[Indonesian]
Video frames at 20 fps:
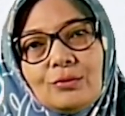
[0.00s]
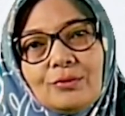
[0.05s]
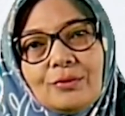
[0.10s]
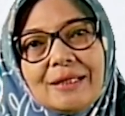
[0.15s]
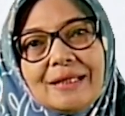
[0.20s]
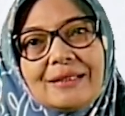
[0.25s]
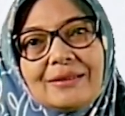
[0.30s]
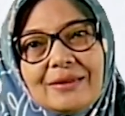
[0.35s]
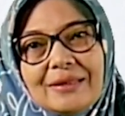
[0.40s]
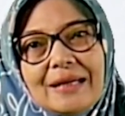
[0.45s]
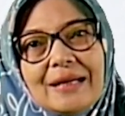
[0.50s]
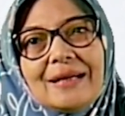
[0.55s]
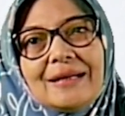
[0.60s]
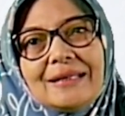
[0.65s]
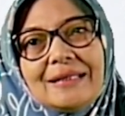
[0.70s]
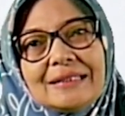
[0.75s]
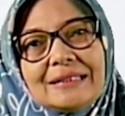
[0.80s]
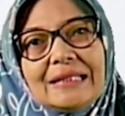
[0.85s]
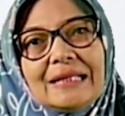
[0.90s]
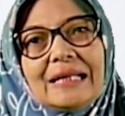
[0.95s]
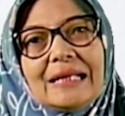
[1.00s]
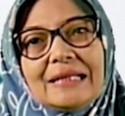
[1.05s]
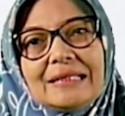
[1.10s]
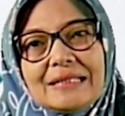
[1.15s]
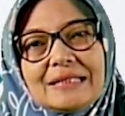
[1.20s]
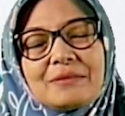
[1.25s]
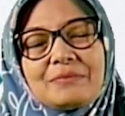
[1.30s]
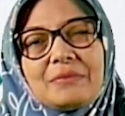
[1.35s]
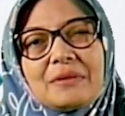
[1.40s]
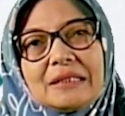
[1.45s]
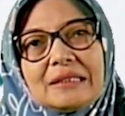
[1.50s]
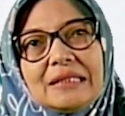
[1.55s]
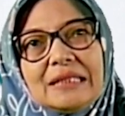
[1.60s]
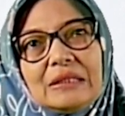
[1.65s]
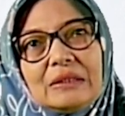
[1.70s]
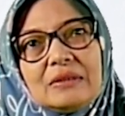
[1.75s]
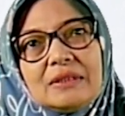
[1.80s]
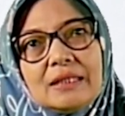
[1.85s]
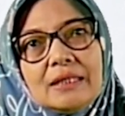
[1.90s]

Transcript: Gitu ya istilahnya seperti itu.